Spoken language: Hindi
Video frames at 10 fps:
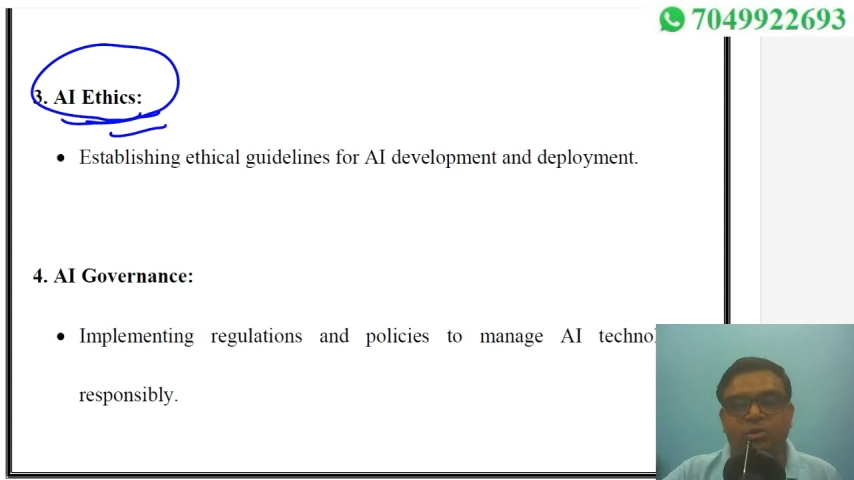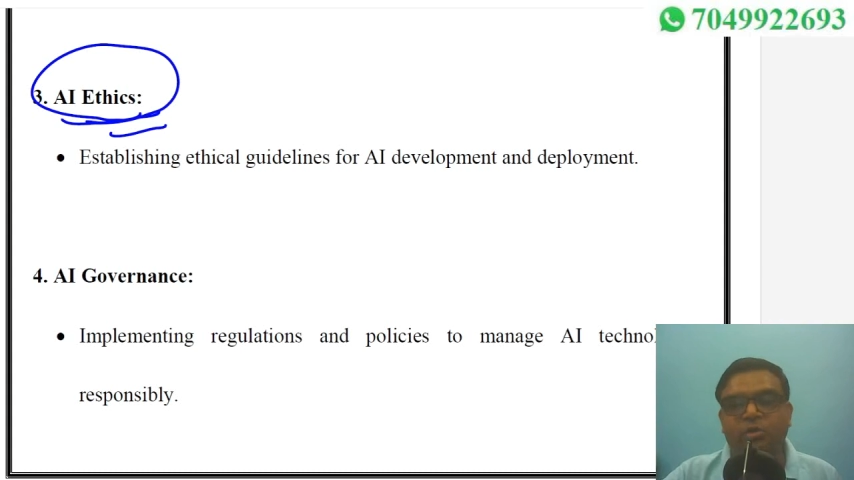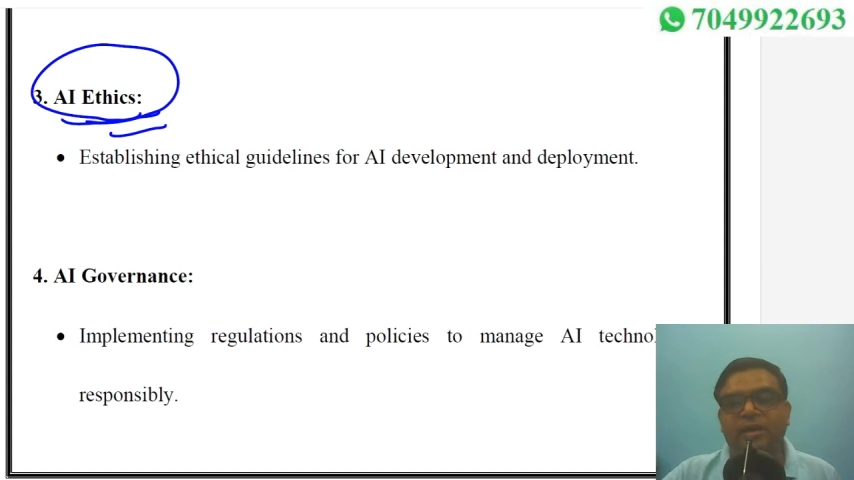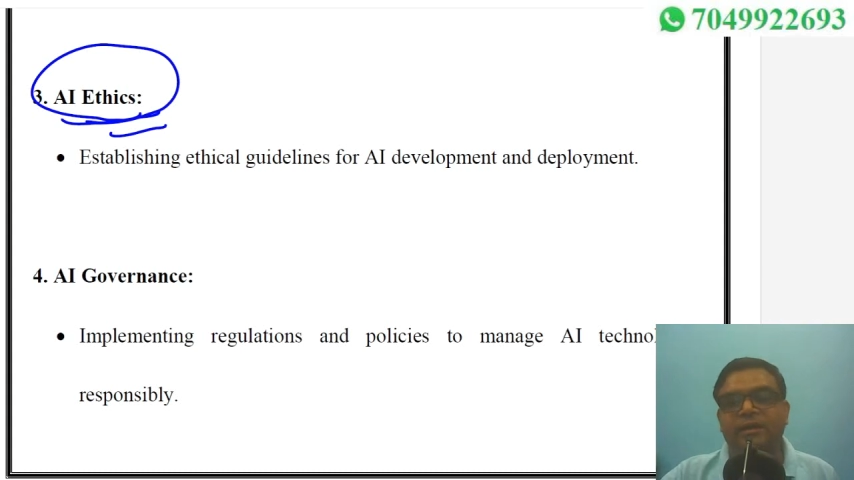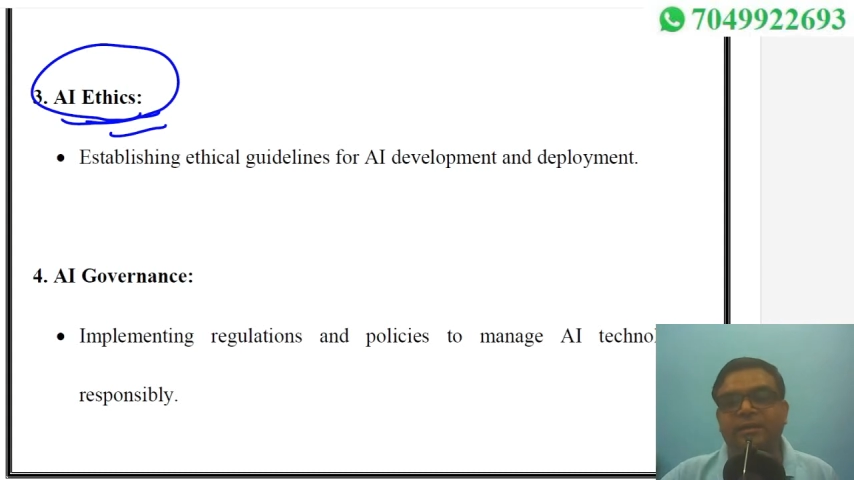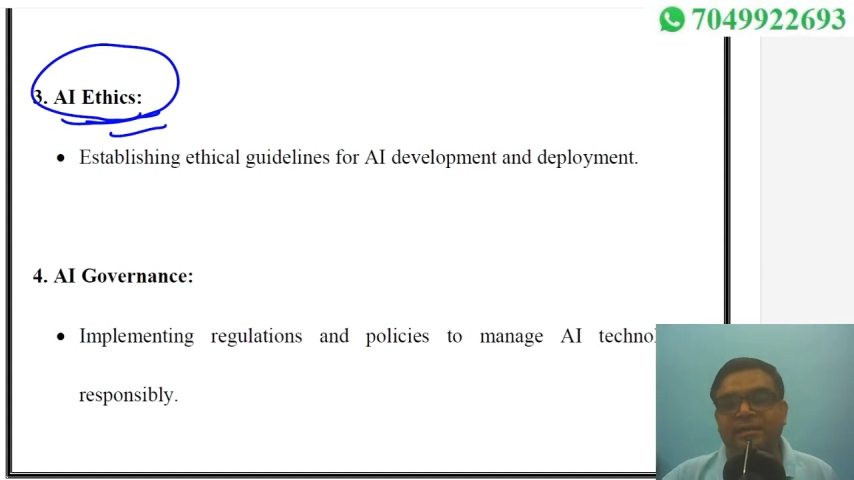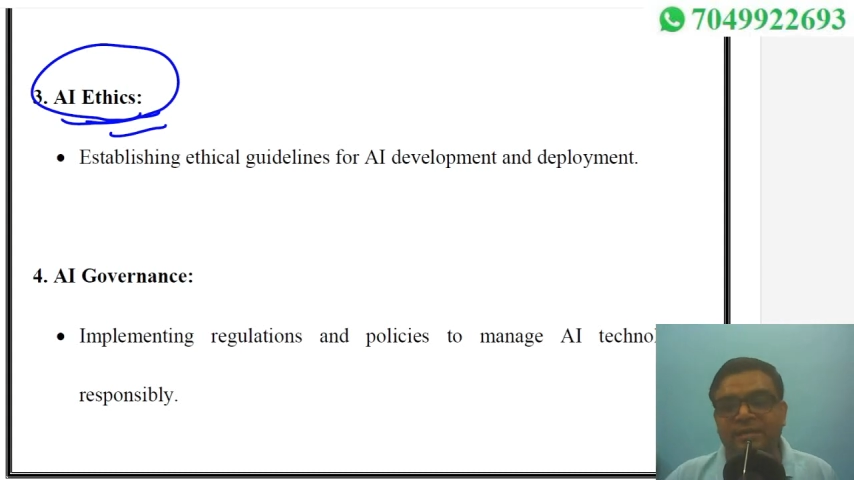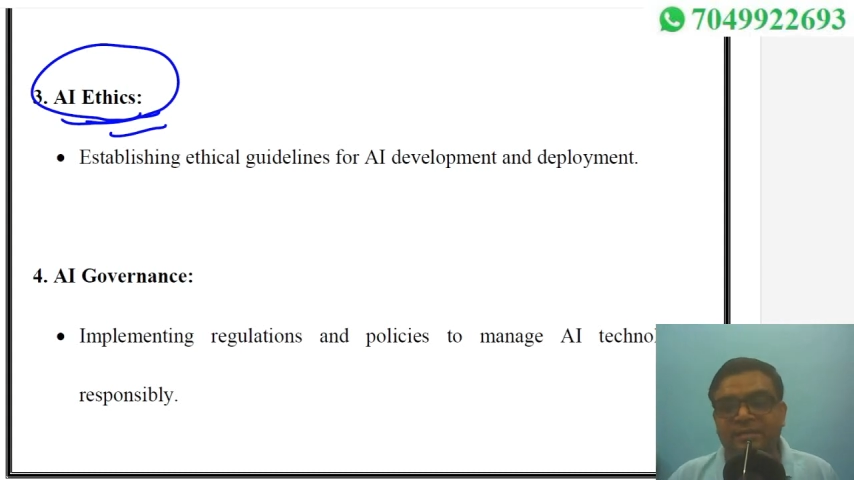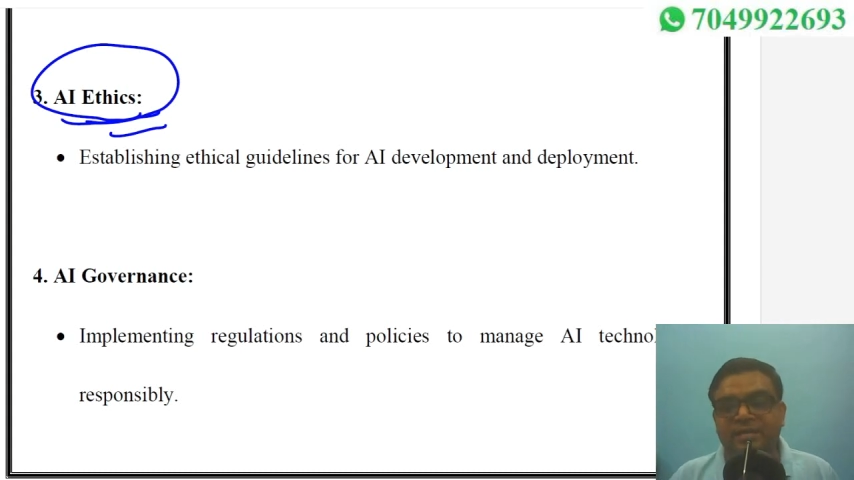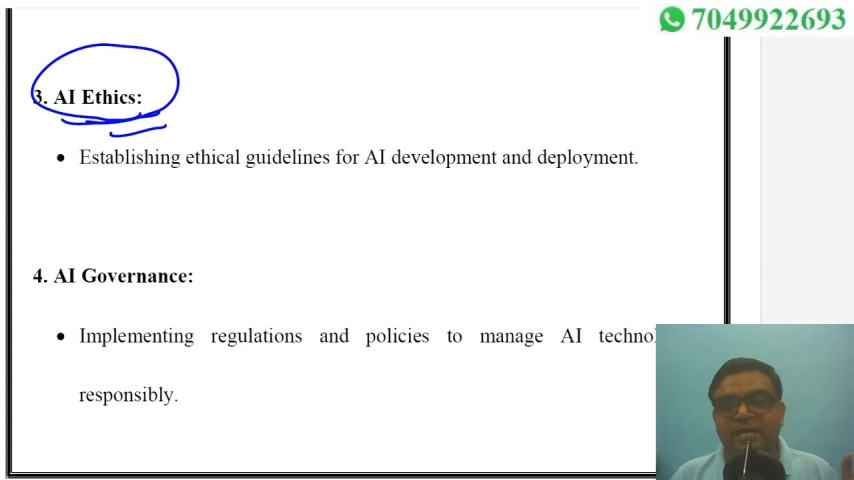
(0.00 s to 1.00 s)
जो है
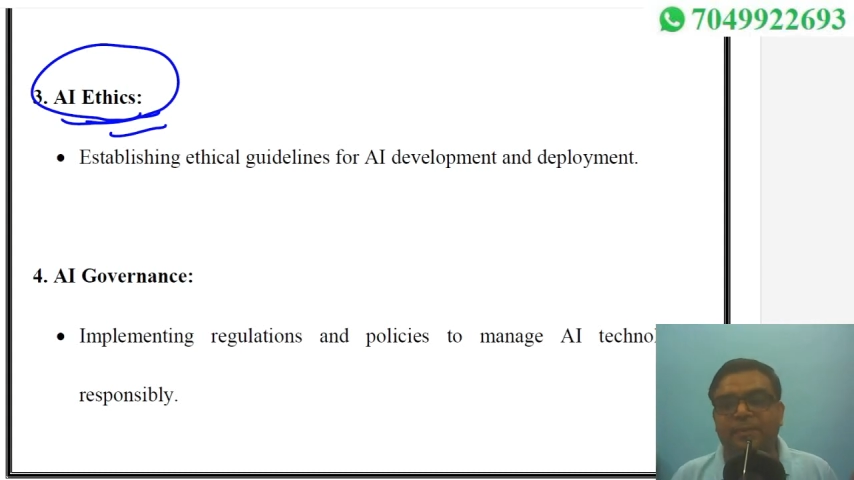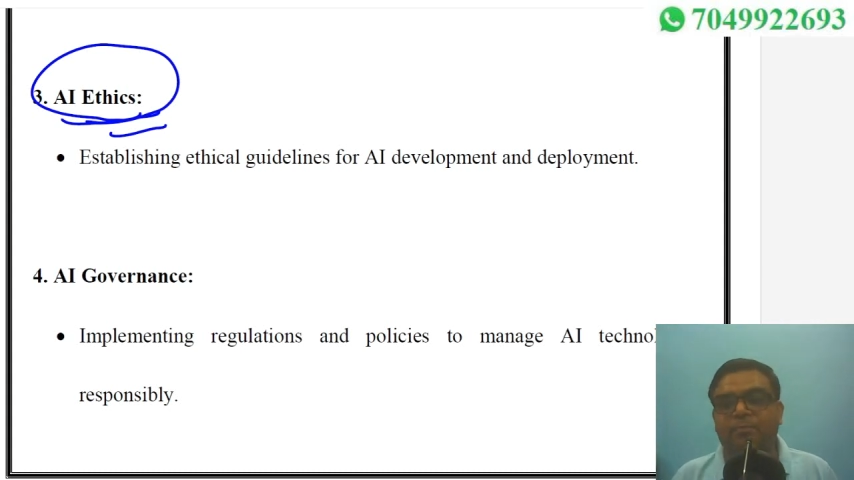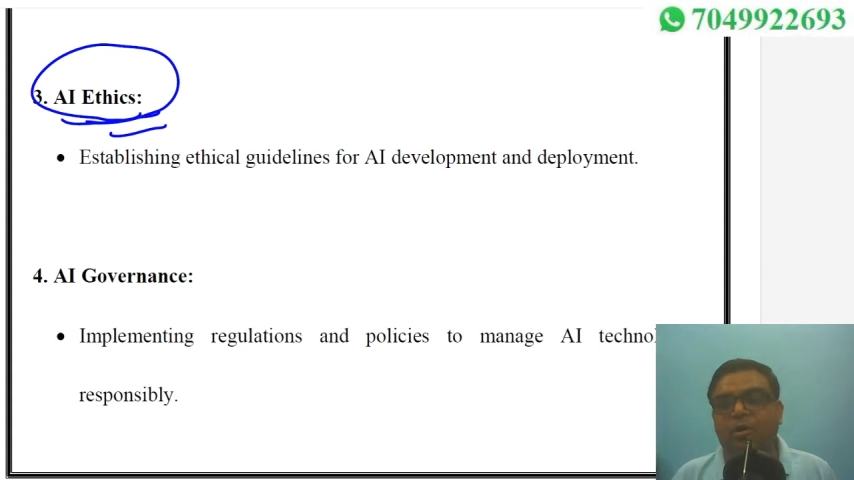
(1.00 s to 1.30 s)
इतनी सारी